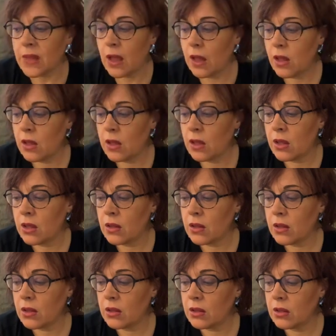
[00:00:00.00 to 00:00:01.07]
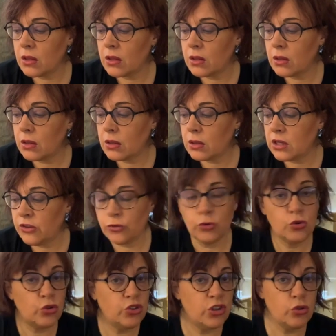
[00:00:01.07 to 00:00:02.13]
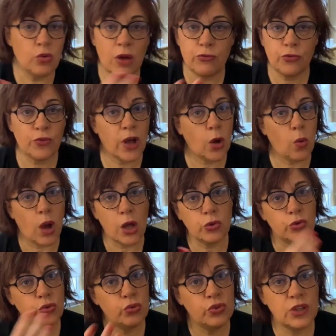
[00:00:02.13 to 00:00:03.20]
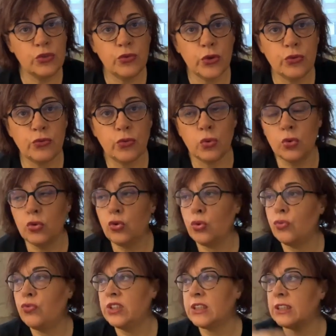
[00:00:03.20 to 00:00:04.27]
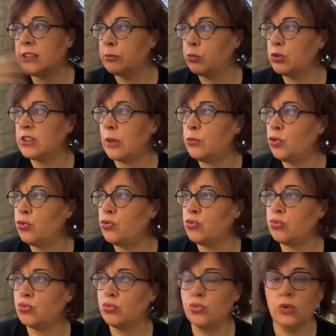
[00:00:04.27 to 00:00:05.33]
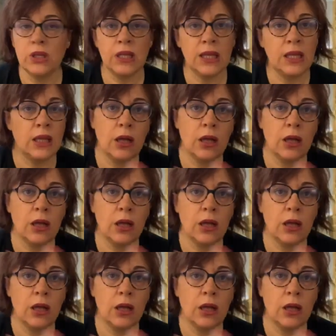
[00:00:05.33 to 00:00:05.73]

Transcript: Euh, les autres continuent à vous faire croire que tout est de votre faute, que vous êtes responsable de tout et,